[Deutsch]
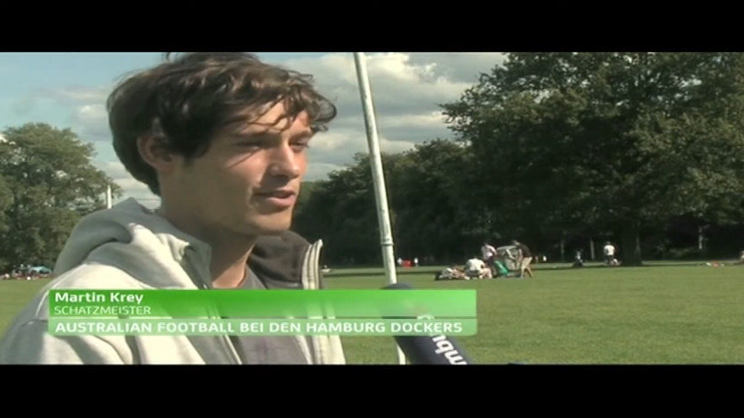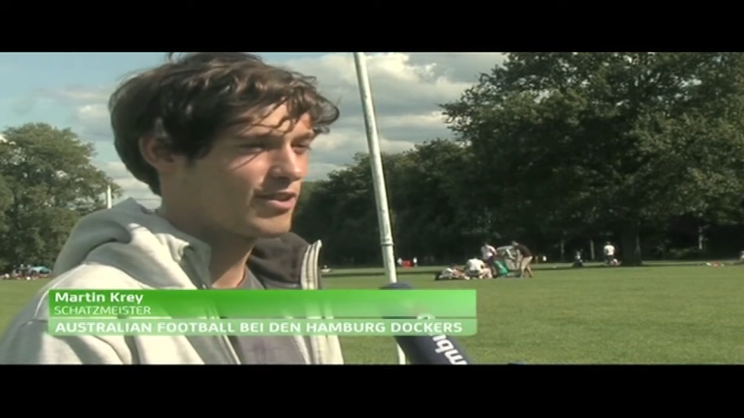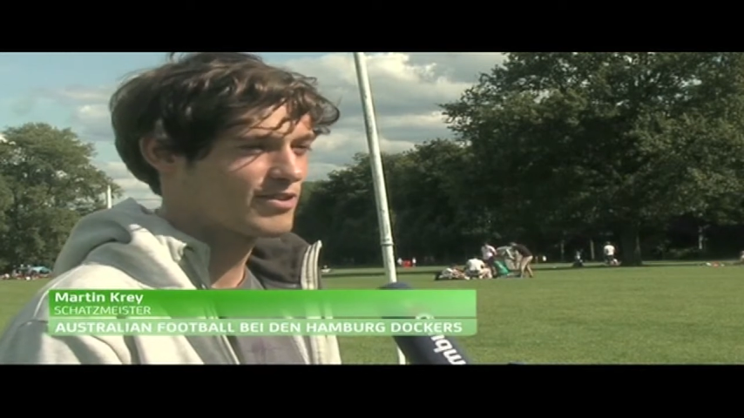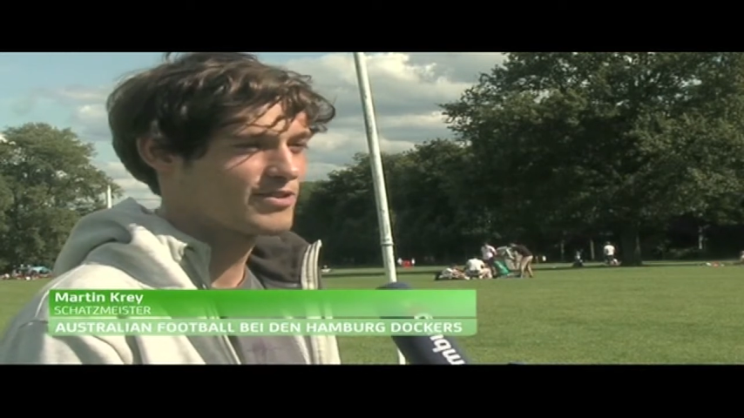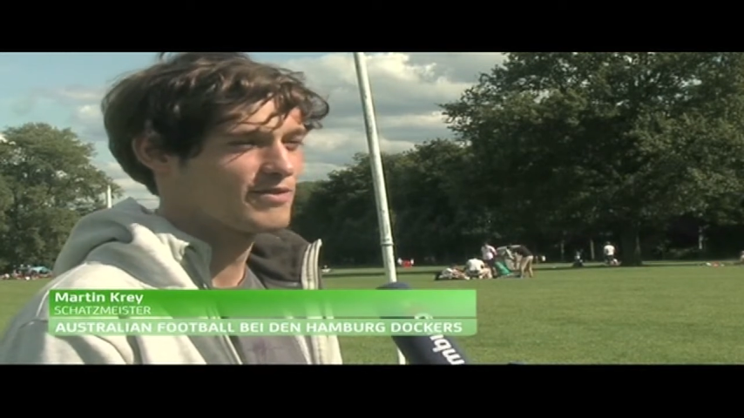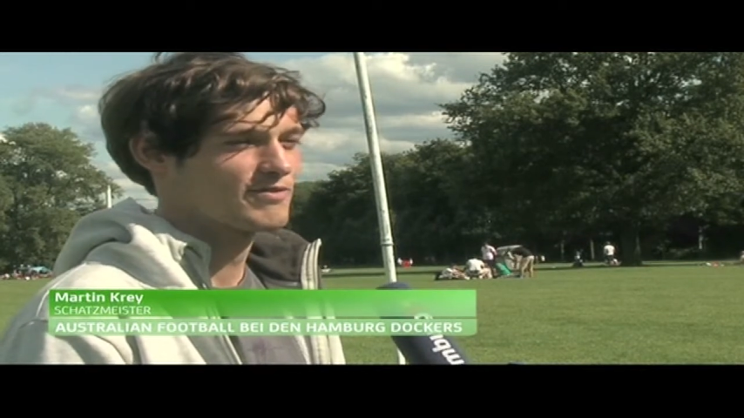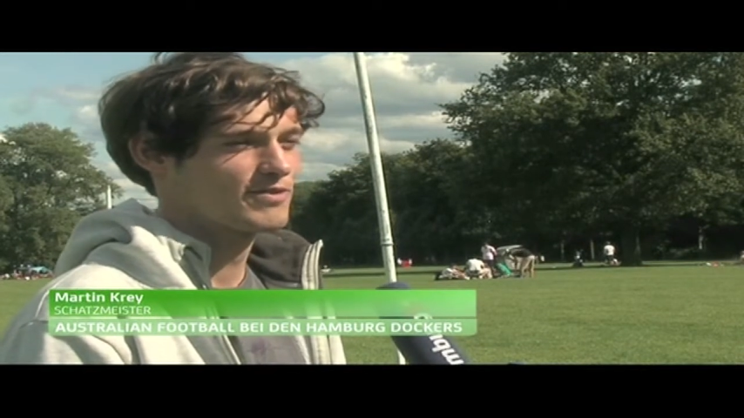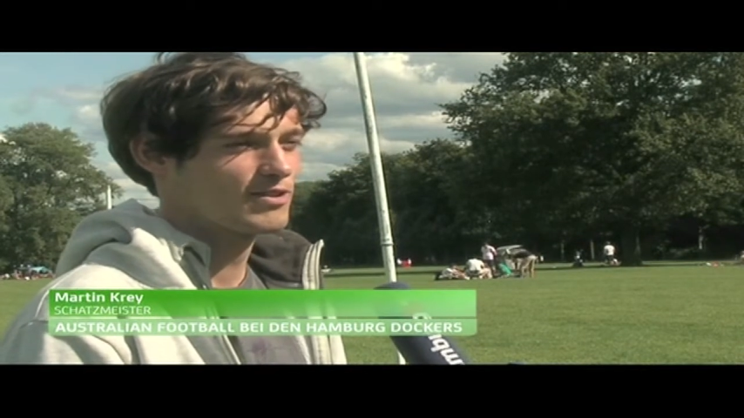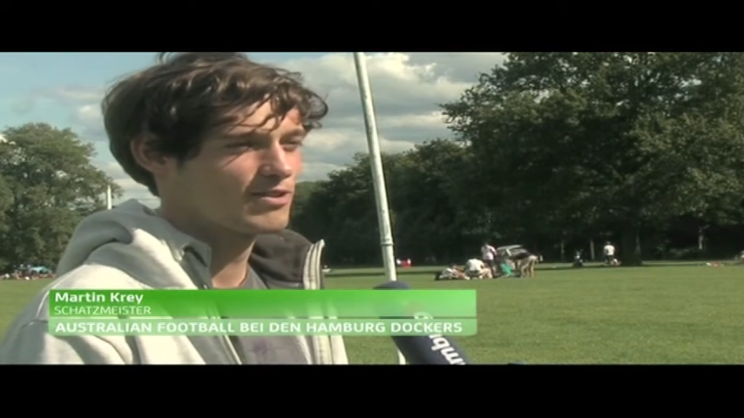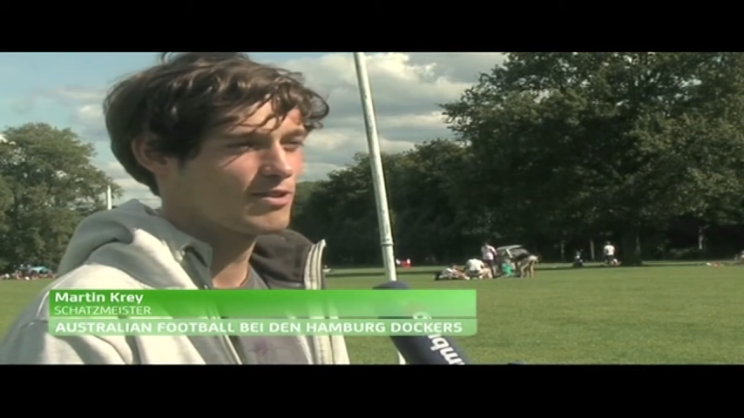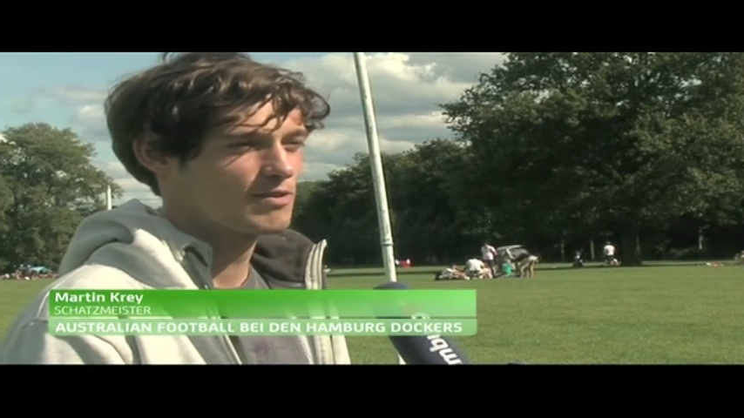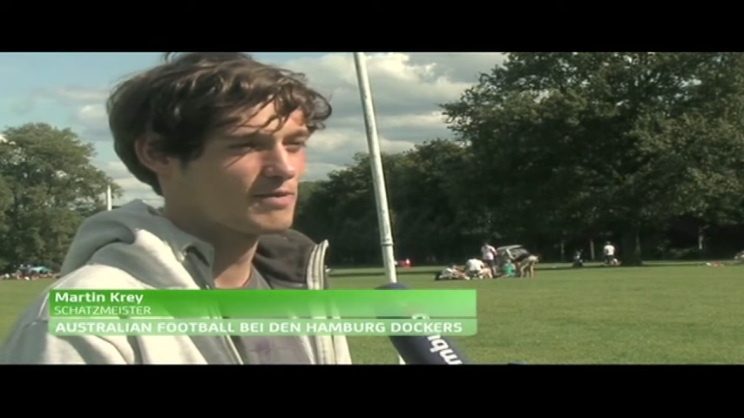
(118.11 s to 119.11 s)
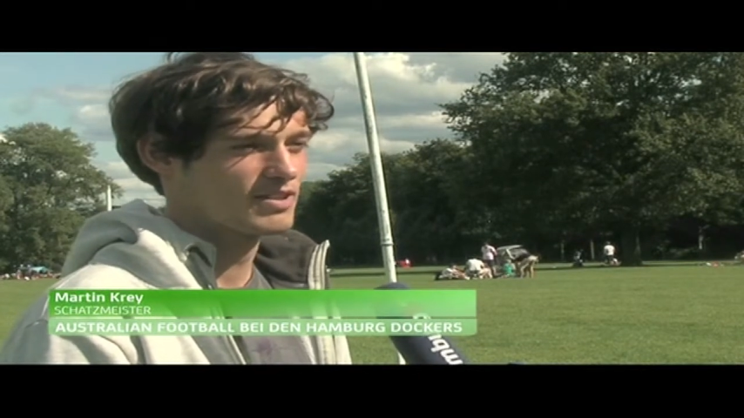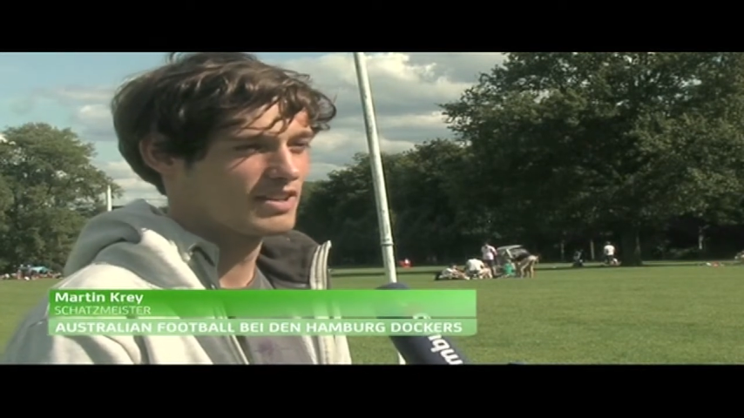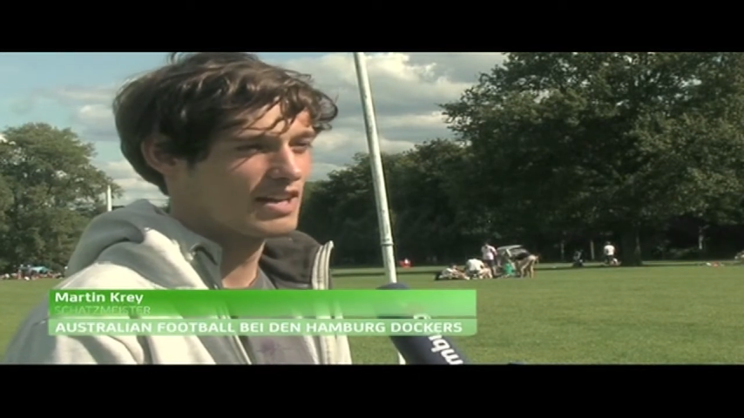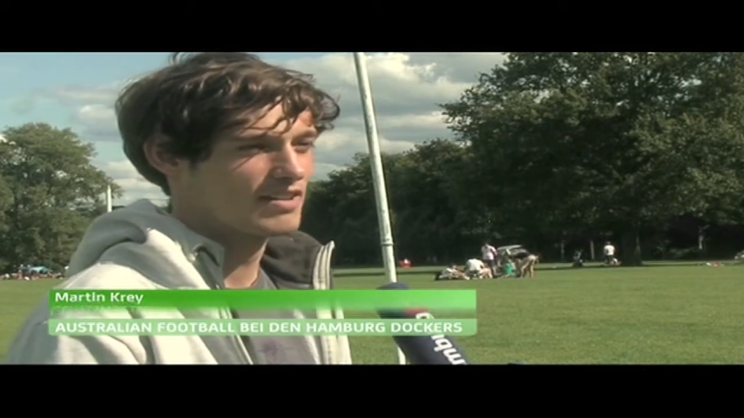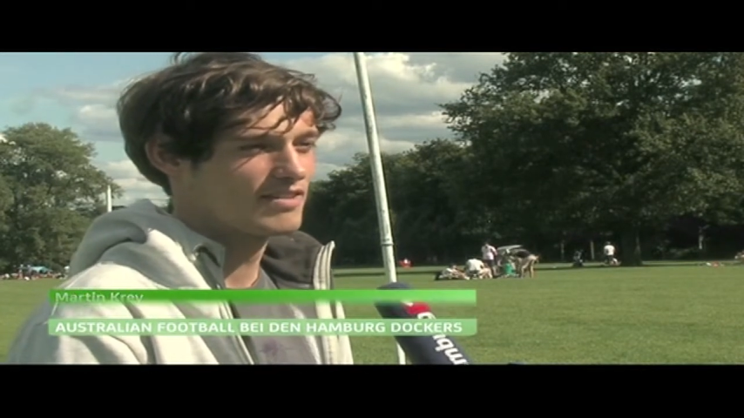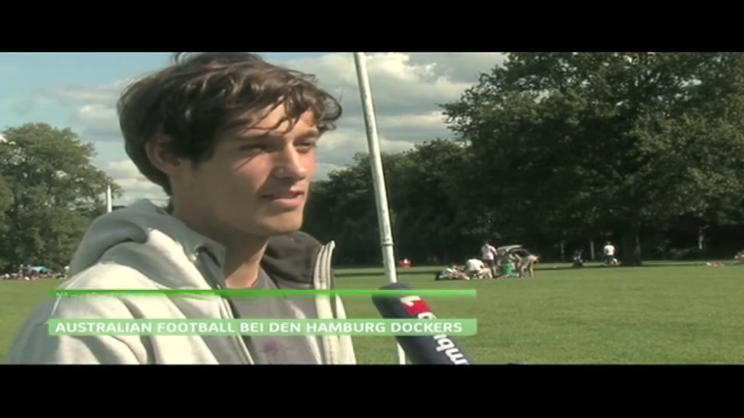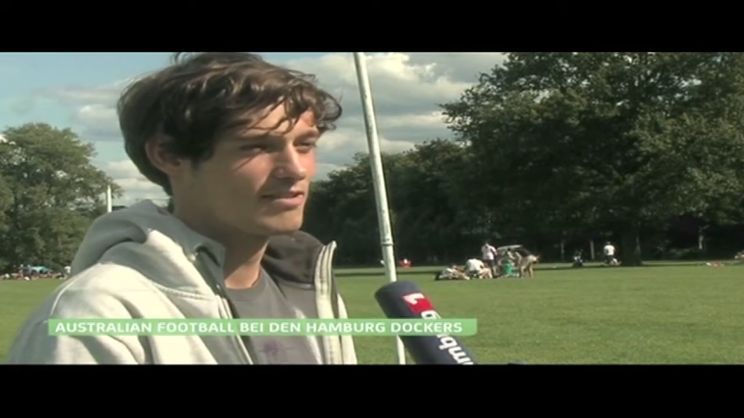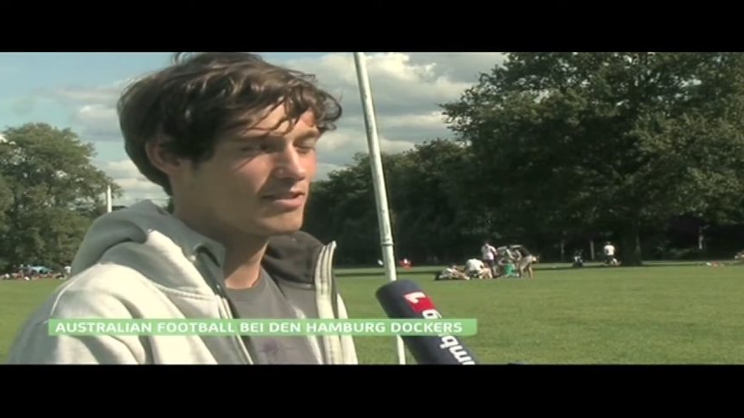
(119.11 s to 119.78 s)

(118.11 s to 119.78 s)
können schon vorkommen, nicht ganz so